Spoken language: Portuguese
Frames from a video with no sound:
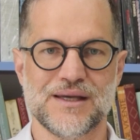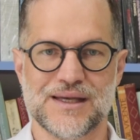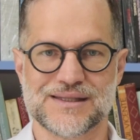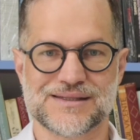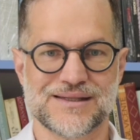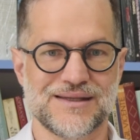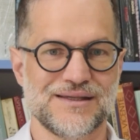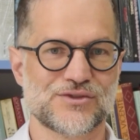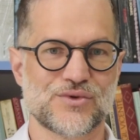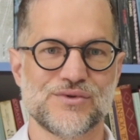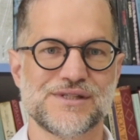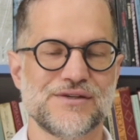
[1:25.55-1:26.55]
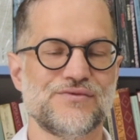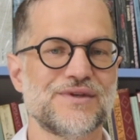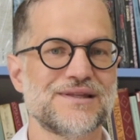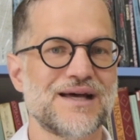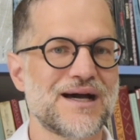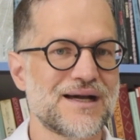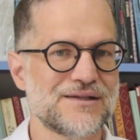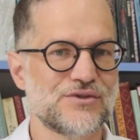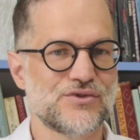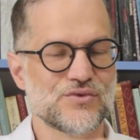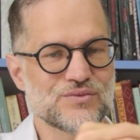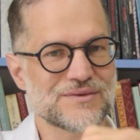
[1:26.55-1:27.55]
Essa
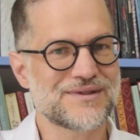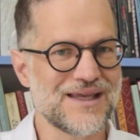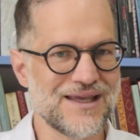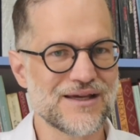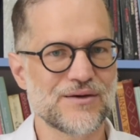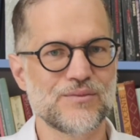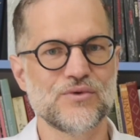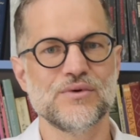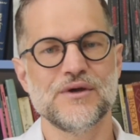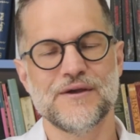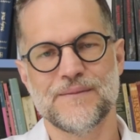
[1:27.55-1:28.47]
exclusividade de um termo